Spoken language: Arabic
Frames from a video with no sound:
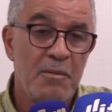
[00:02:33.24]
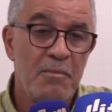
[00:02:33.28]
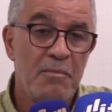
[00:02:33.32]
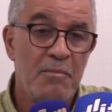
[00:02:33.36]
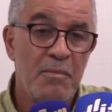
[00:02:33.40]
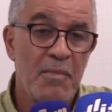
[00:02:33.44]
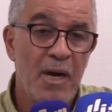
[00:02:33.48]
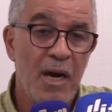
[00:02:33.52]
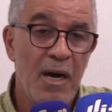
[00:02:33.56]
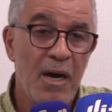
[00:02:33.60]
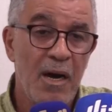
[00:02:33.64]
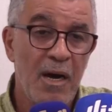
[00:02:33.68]

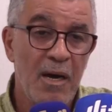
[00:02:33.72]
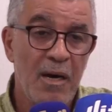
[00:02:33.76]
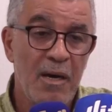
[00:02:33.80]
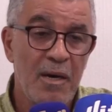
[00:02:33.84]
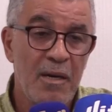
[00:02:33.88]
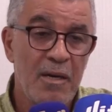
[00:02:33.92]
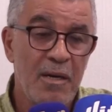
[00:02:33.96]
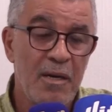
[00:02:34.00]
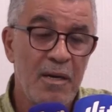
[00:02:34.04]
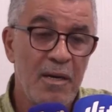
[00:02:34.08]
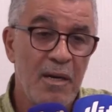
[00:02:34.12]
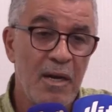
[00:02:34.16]
مع
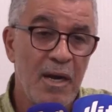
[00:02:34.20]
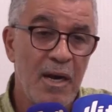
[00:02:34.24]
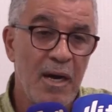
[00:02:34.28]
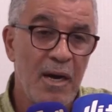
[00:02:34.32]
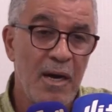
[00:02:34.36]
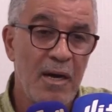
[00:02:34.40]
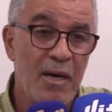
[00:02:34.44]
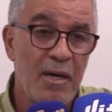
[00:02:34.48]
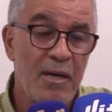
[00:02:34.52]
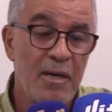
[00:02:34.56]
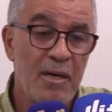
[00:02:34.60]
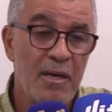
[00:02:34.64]

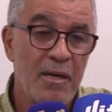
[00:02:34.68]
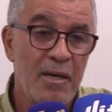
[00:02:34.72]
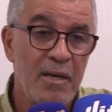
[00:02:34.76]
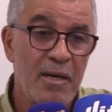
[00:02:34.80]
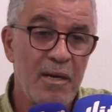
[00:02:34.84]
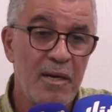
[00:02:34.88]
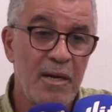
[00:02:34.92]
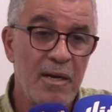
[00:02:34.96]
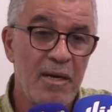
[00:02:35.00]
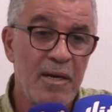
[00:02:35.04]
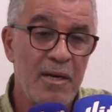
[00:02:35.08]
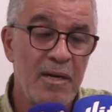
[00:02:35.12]

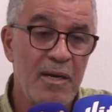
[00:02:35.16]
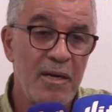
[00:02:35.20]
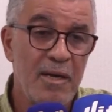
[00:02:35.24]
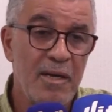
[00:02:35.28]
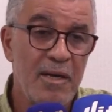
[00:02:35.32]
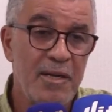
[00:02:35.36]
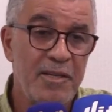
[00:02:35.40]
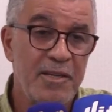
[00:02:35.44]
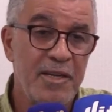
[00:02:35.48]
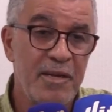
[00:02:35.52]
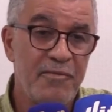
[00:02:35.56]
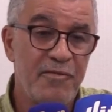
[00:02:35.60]

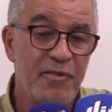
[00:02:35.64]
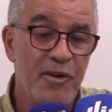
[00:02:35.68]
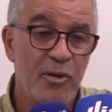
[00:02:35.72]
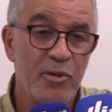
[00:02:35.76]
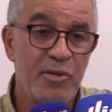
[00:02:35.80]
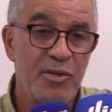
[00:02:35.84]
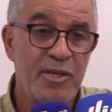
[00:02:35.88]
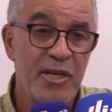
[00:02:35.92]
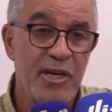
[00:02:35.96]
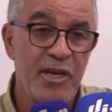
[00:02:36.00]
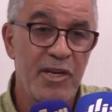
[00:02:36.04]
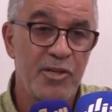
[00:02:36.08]
لي
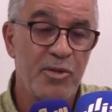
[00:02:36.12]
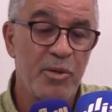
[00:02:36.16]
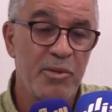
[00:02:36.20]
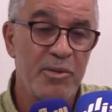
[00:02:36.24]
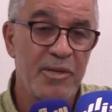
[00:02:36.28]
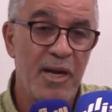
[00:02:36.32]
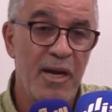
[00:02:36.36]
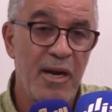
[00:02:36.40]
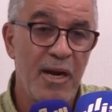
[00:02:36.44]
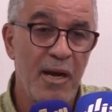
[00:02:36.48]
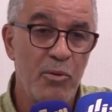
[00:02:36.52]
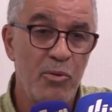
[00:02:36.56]
ديفيرون ديريكسيون
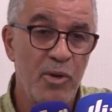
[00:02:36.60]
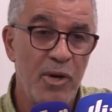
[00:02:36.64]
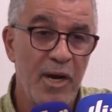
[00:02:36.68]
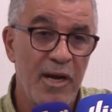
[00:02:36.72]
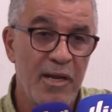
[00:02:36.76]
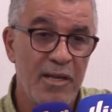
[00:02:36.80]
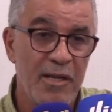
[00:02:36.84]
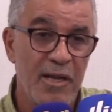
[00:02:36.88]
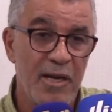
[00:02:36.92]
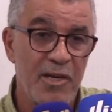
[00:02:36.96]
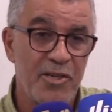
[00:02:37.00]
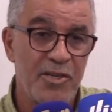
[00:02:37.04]
تاع لا
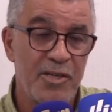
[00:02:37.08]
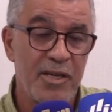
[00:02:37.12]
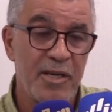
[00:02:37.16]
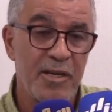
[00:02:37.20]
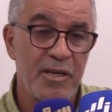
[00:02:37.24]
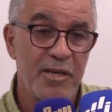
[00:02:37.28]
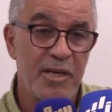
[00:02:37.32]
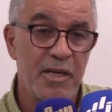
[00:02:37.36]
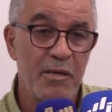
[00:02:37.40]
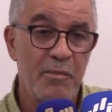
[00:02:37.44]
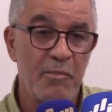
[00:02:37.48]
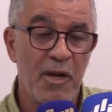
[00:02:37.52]
ولايه داجي
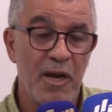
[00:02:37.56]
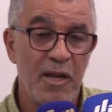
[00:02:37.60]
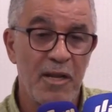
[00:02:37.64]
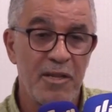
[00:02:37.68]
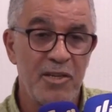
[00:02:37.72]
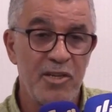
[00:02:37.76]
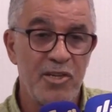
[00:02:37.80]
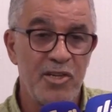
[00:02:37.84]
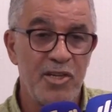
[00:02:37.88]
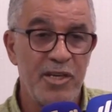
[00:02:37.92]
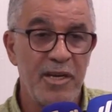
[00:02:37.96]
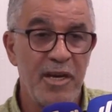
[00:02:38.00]
كيما لا
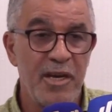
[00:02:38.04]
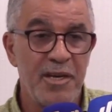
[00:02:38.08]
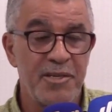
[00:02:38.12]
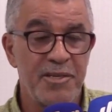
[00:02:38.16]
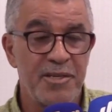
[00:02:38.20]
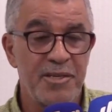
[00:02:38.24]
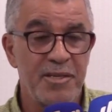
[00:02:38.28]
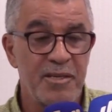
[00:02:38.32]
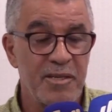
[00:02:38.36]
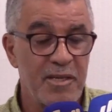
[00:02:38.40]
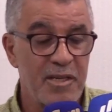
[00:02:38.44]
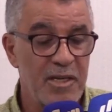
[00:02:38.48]
دي جي
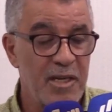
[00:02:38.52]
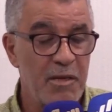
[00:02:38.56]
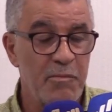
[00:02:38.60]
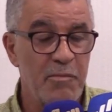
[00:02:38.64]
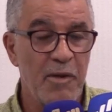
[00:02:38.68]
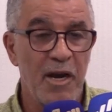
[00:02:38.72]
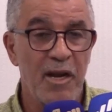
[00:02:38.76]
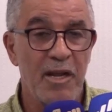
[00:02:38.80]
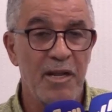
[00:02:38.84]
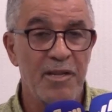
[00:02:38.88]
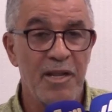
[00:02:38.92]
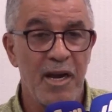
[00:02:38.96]
اس
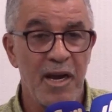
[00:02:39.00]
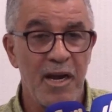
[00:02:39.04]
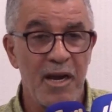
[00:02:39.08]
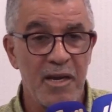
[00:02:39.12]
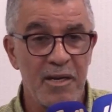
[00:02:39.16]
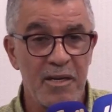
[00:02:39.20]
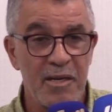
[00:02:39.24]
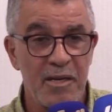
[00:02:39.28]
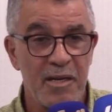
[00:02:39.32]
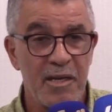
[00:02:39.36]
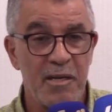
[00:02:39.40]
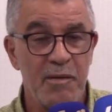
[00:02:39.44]
كيما لا دراغ
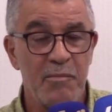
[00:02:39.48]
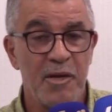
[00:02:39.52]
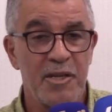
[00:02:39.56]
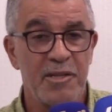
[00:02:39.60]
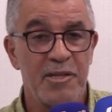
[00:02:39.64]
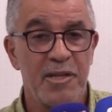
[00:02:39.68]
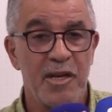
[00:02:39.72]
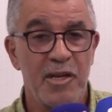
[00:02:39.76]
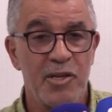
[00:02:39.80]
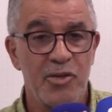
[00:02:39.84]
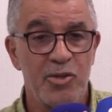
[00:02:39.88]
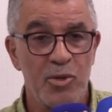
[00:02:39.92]
كيما
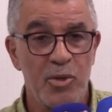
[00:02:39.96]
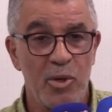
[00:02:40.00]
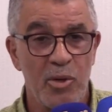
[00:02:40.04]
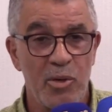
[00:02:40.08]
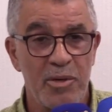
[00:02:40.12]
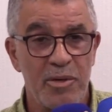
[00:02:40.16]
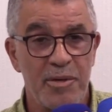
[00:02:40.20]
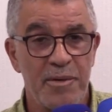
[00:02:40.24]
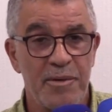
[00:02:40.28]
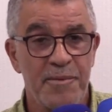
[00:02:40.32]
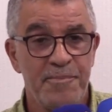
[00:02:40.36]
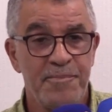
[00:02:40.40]

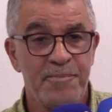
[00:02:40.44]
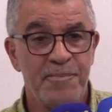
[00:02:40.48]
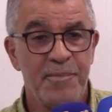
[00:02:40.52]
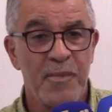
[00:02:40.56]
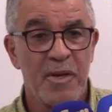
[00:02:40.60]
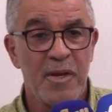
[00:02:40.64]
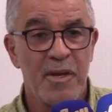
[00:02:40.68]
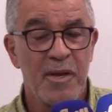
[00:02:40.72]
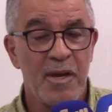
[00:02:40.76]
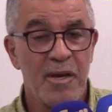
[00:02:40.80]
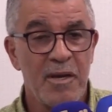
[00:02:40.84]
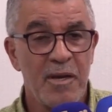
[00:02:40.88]
تريزور
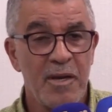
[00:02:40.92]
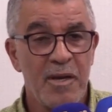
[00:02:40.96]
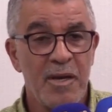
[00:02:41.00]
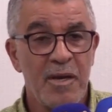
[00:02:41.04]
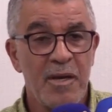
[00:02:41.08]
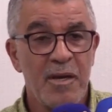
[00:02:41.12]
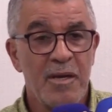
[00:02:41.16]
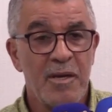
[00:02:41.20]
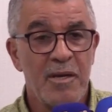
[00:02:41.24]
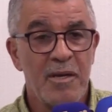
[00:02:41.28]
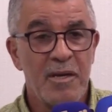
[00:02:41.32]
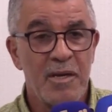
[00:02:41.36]

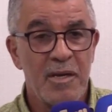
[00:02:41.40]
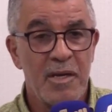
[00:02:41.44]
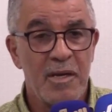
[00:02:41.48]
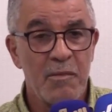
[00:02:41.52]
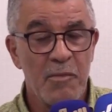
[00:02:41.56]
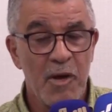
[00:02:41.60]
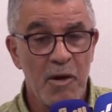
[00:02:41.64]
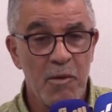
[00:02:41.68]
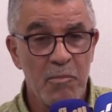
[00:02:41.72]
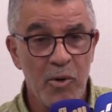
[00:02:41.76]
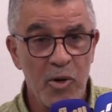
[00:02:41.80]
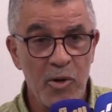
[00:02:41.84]

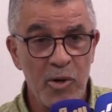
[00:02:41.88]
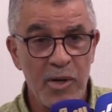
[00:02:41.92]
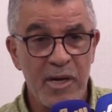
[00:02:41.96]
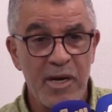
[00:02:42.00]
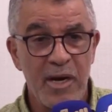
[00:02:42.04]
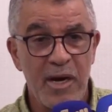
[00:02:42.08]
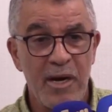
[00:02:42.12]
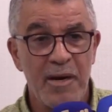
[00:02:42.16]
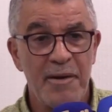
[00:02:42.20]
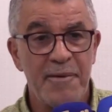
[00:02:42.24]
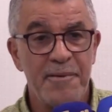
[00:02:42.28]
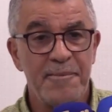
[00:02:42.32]
كيما
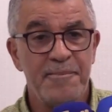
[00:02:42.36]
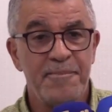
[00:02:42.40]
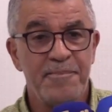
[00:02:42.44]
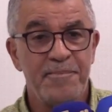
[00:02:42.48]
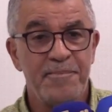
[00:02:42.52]
البنكه